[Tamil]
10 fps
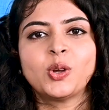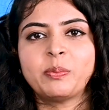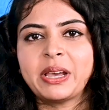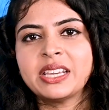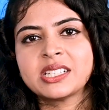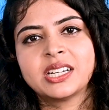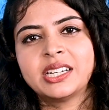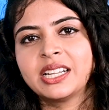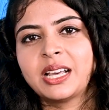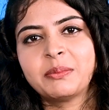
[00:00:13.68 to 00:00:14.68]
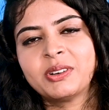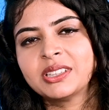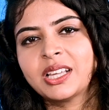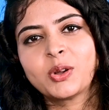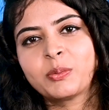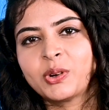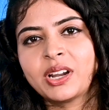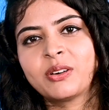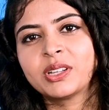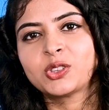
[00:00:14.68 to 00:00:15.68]
ஒரு பையன் ஷர்ட் இல்லாமல் வந்தால் ஒரு
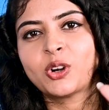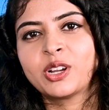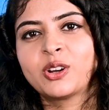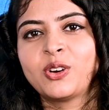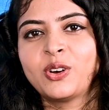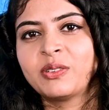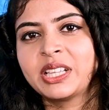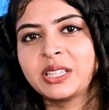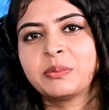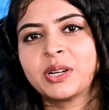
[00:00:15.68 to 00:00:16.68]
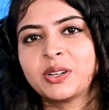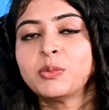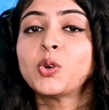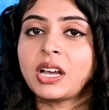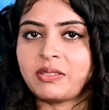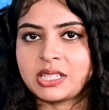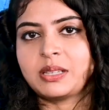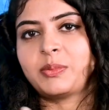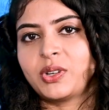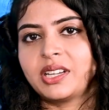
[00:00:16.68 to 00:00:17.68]
பொண்ணு அவனை தொடணும் அவனை இது பண்ணணும்
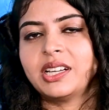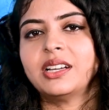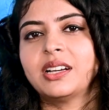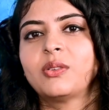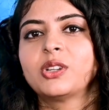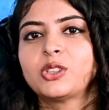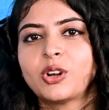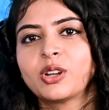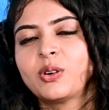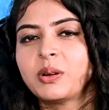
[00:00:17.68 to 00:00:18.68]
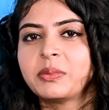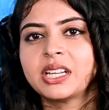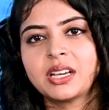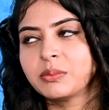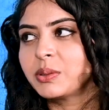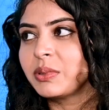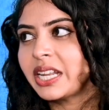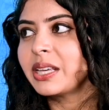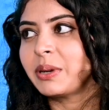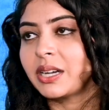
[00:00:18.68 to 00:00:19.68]
முக்காவாசி பொண்ணுங்க அவனை தொடணும் அப்படின்னு
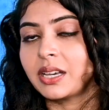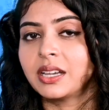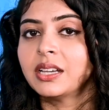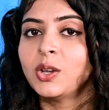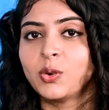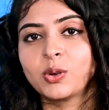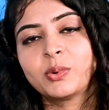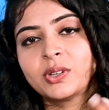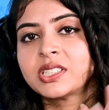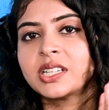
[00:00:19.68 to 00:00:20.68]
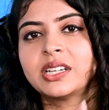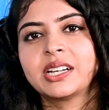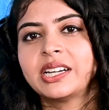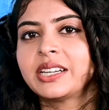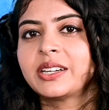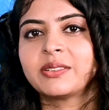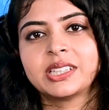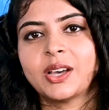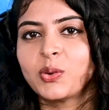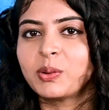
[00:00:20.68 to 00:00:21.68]
நினைக்க மாட்டாங்க ஒரு பொண்ணு ஷர்ட்டை கட்டிட்டு
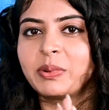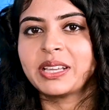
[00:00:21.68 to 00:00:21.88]
வந்தால் ஒரு